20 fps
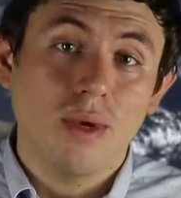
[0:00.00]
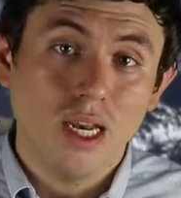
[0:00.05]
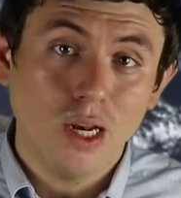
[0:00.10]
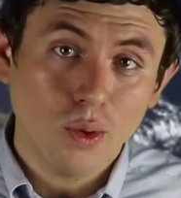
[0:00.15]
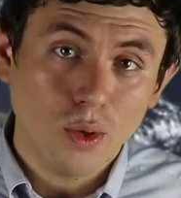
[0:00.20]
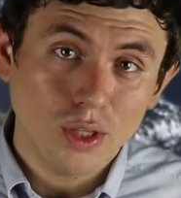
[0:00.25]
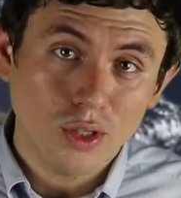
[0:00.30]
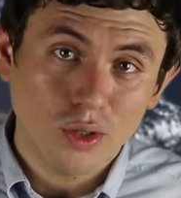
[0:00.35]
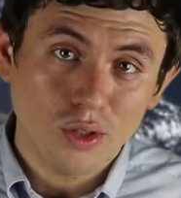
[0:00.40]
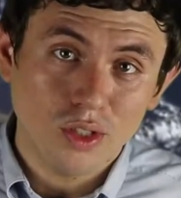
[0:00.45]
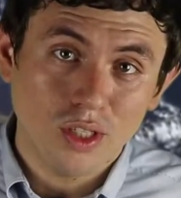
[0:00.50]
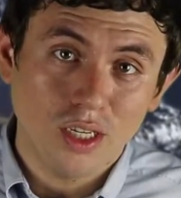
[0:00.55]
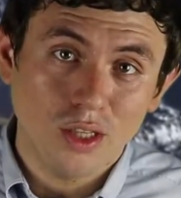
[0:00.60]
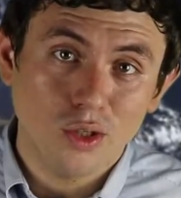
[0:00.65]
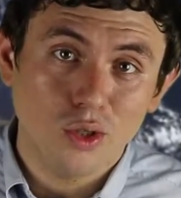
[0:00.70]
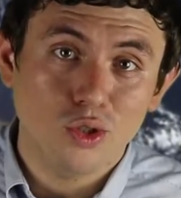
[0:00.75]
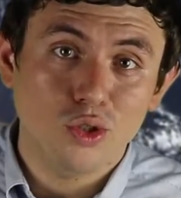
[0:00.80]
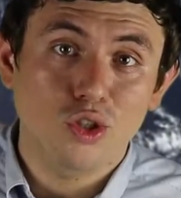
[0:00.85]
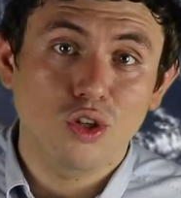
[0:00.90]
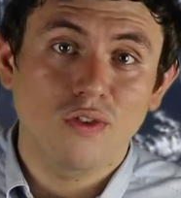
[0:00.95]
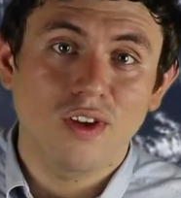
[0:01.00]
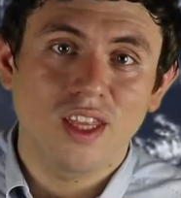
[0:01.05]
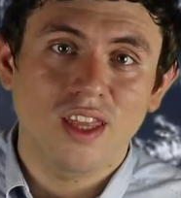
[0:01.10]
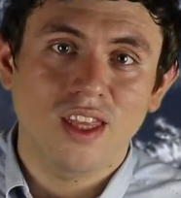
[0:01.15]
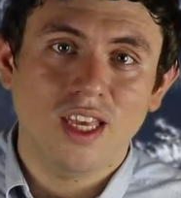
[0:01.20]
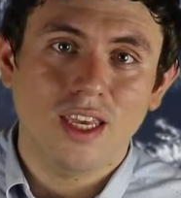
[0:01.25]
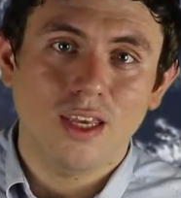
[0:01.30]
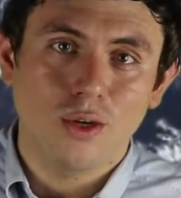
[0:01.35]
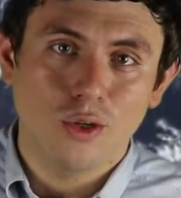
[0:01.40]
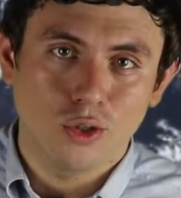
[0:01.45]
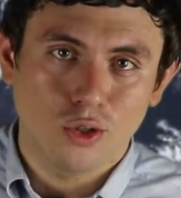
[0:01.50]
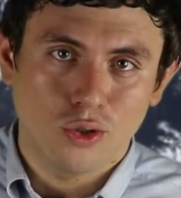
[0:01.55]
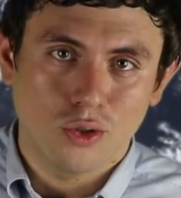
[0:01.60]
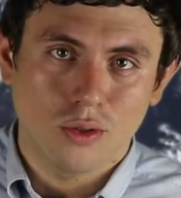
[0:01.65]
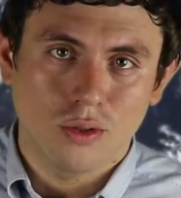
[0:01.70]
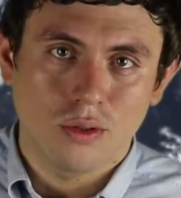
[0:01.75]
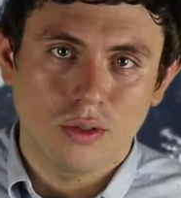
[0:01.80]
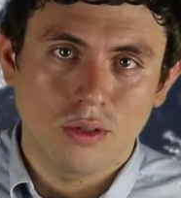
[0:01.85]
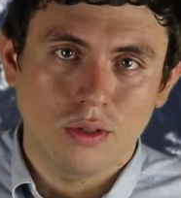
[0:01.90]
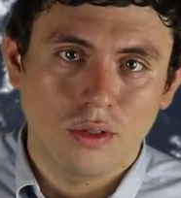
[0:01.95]

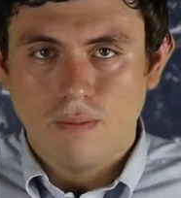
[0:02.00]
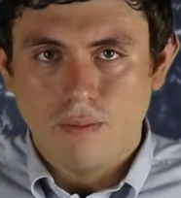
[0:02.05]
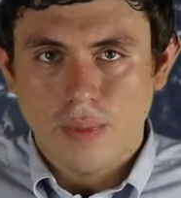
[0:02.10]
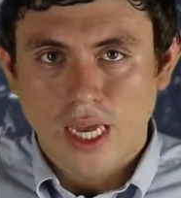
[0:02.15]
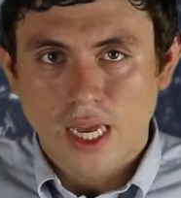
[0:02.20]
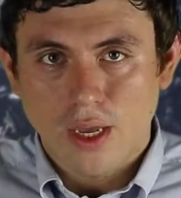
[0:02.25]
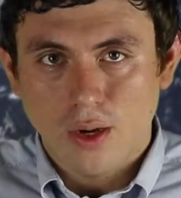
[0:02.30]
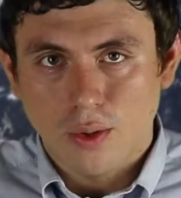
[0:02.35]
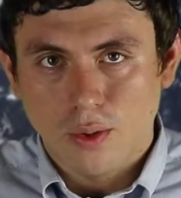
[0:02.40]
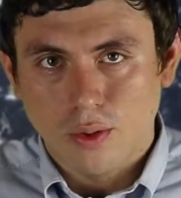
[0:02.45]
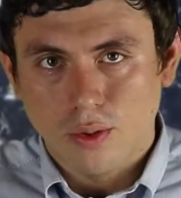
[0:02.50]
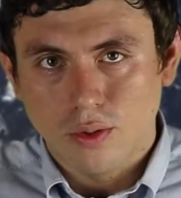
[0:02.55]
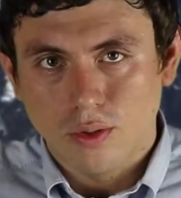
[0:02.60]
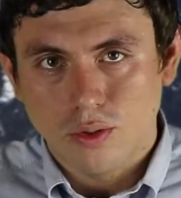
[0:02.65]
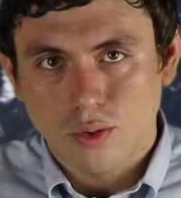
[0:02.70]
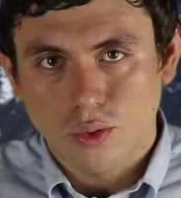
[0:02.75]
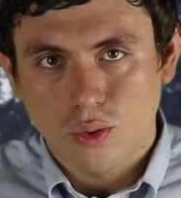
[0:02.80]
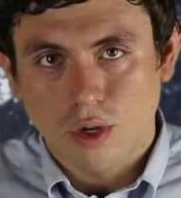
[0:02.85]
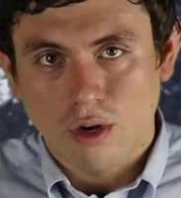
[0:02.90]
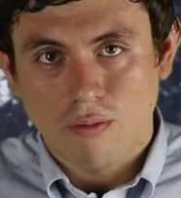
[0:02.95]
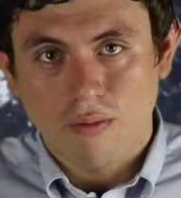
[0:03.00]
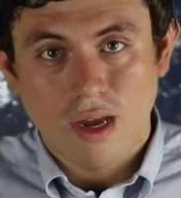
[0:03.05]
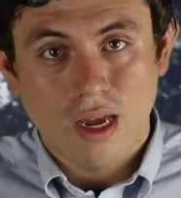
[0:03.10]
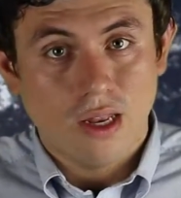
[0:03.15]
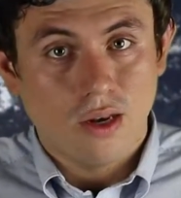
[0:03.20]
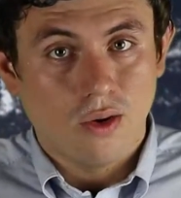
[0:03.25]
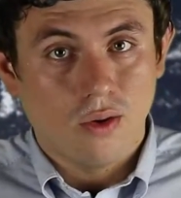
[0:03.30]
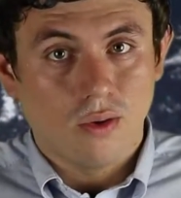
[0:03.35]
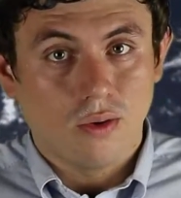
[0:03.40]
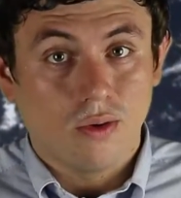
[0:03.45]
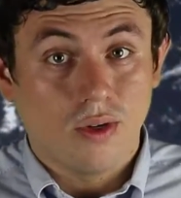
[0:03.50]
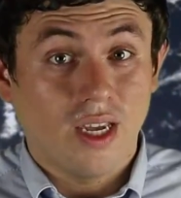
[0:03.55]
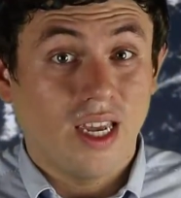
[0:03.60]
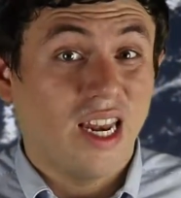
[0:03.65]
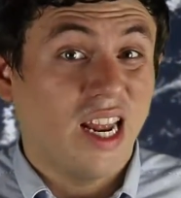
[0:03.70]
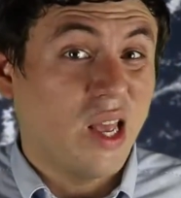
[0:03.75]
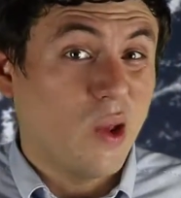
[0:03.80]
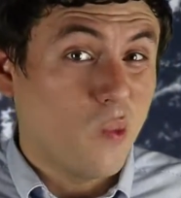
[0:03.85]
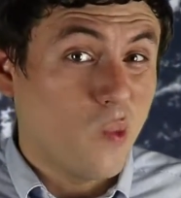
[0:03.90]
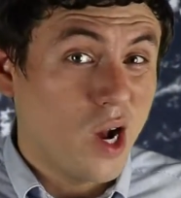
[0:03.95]
1498, pero su hermano
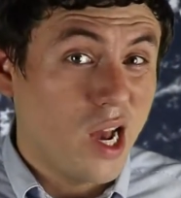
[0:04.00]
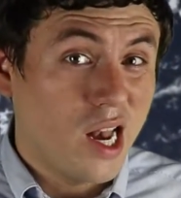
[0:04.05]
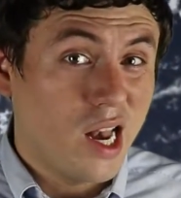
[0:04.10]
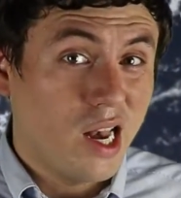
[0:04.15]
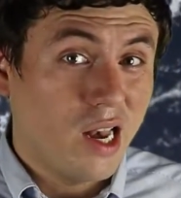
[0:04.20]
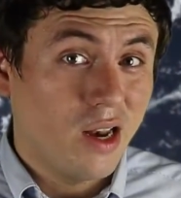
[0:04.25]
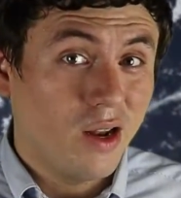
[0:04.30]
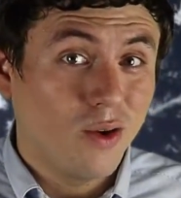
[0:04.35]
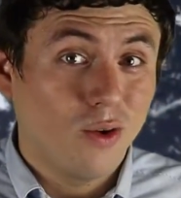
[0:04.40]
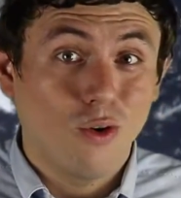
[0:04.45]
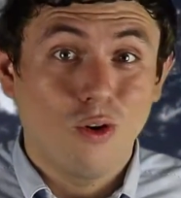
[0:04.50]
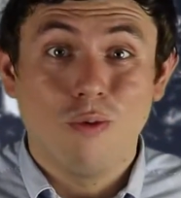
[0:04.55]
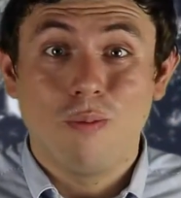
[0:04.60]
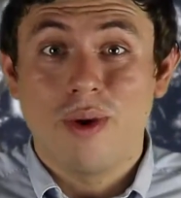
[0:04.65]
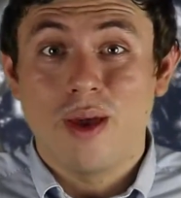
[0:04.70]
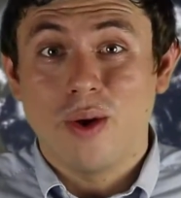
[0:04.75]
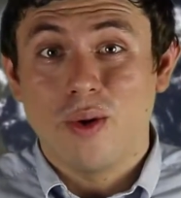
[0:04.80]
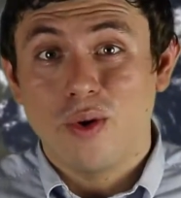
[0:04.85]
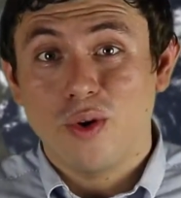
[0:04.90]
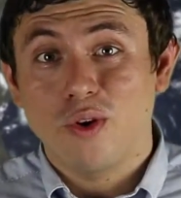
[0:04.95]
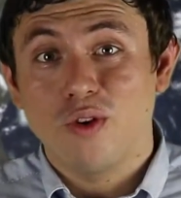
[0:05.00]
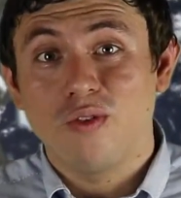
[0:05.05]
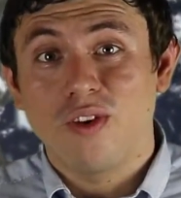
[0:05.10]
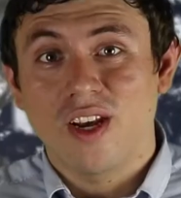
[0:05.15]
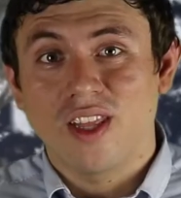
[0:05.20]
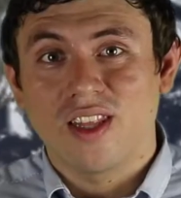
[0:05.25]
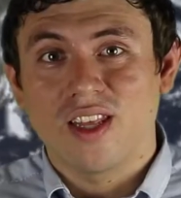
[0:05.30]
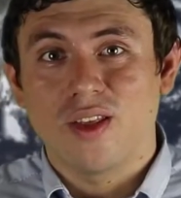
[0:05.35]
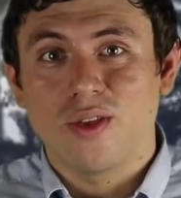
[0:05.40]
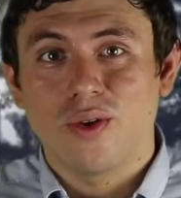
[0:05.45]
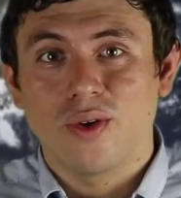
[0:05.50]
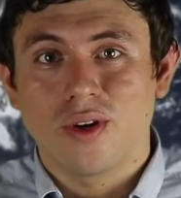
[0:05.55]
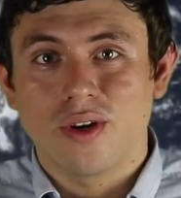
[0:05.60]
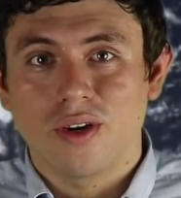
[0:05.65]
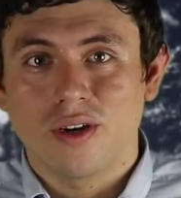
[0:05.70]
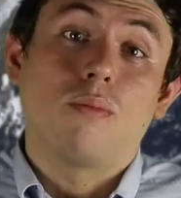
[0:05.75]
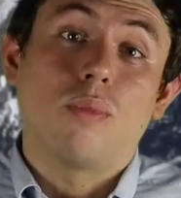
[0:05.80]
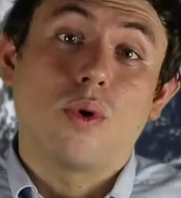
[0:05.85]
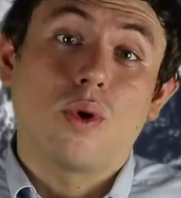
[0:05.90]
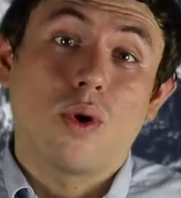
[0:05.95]
era igual o peor
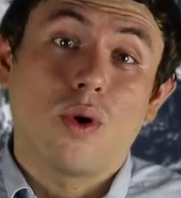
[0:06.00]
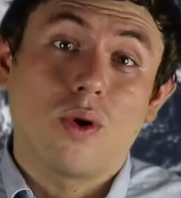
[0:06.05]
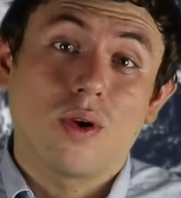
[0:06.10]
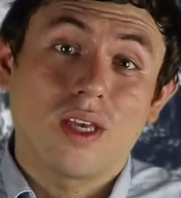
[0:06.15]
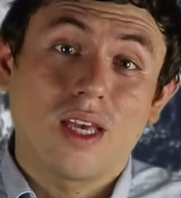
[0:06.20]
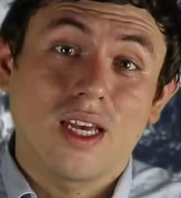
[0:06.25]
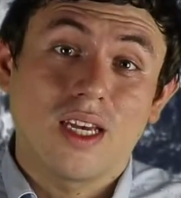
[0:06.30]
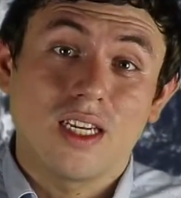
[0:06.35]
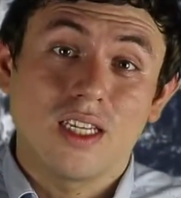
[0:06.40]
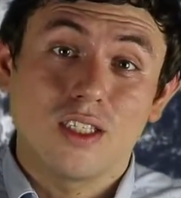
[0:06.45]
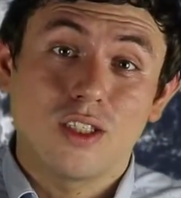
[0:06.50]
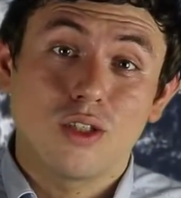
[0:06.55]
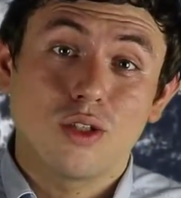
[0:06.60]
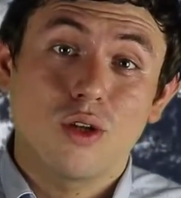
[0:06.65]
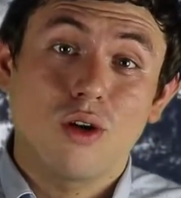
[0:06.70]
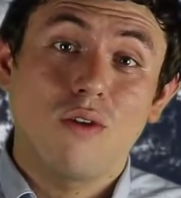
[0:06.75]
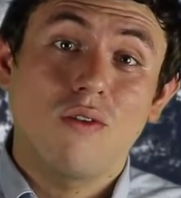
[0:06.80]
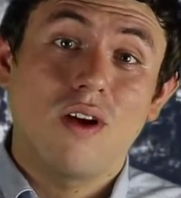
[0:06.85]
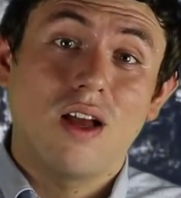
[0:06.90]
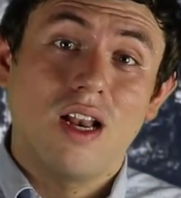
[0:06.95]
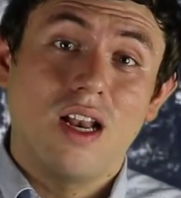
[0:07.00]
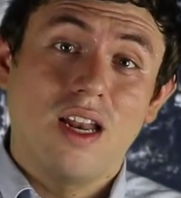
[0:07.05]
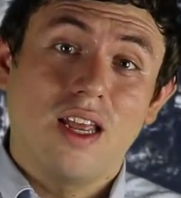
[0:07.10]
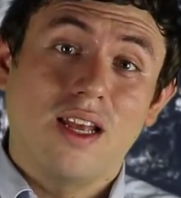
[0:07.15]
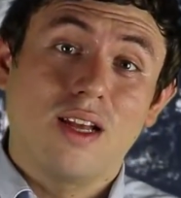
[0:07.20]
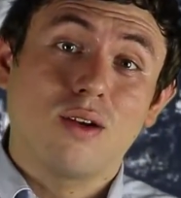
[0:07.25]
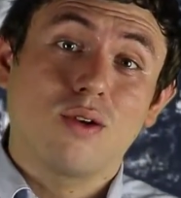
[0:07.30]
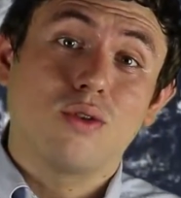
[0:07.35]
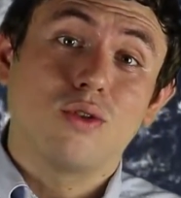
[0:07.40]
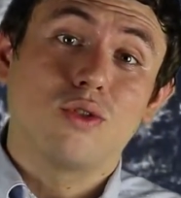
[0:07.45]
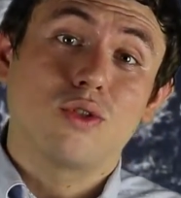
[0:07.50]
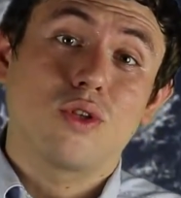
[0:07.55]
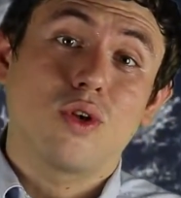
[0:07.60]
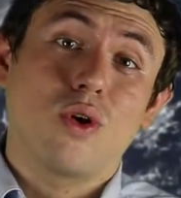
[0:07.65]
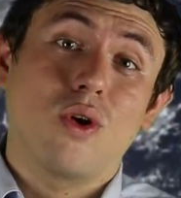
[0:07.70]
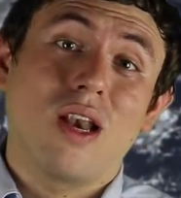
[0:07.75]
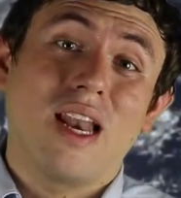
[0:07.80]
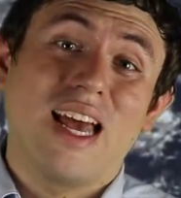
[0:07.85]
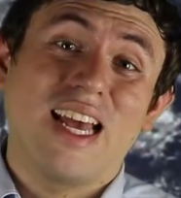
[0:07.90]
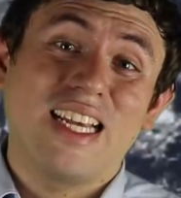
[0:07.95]
gobernador, por lo que Cristóbal
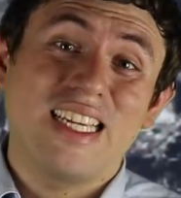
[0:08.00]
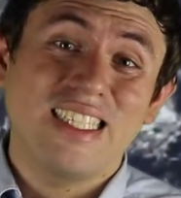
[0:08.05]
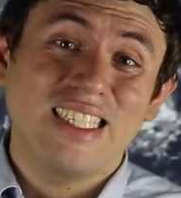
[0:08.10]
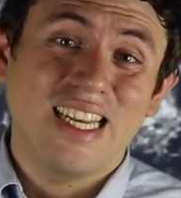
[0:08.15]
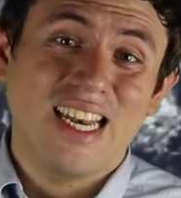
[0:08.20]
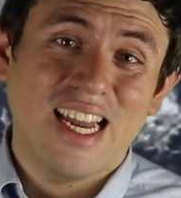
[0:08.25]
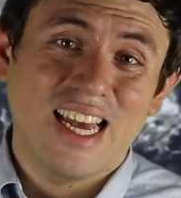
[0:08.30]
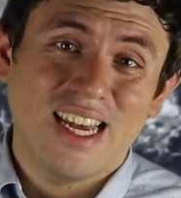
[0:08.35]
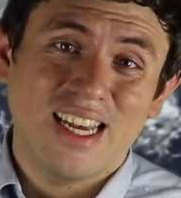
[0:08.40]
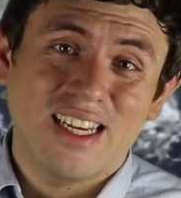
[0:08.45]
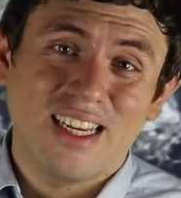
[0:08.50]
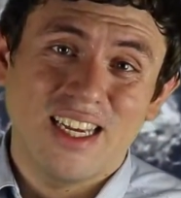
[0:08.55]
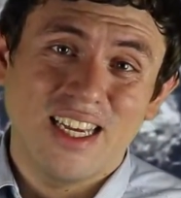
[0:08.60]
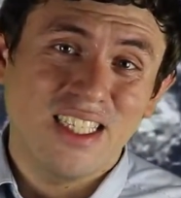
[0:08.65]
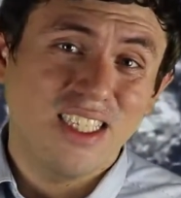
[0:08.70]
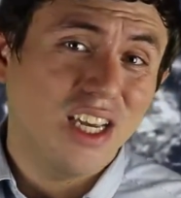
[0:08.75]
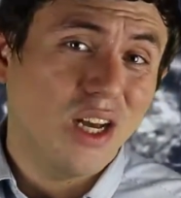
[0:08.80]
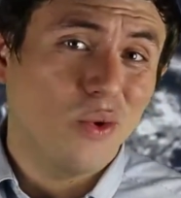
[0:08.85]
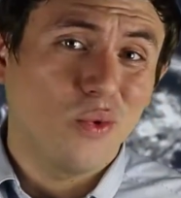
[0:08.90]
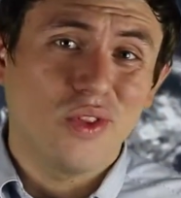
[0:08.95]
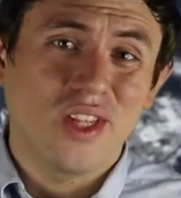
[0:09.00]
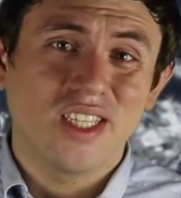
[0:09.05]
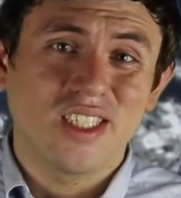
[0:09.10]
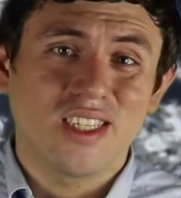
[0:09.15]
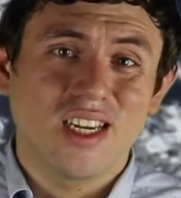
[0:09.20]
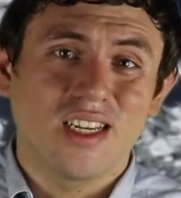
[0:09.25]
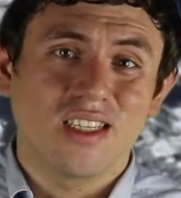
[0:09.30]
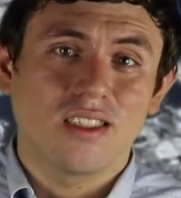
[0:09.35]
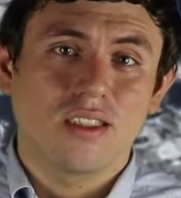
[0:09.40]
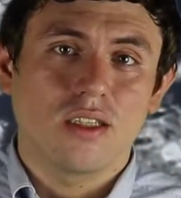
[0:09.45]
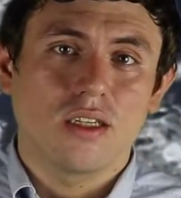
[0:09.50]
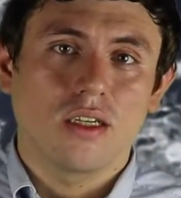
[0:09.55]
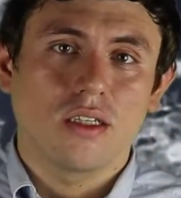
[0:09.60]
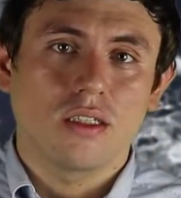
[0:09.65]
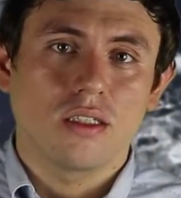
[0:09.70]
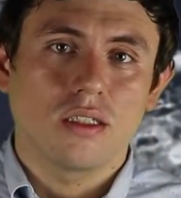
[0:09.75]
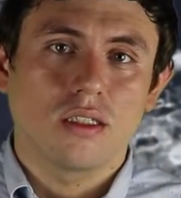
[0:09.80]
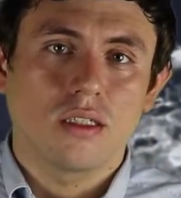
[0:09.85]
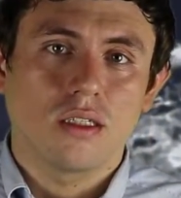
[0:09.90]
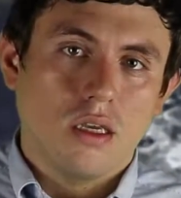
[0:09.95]
encontró la isla hecha un desastre.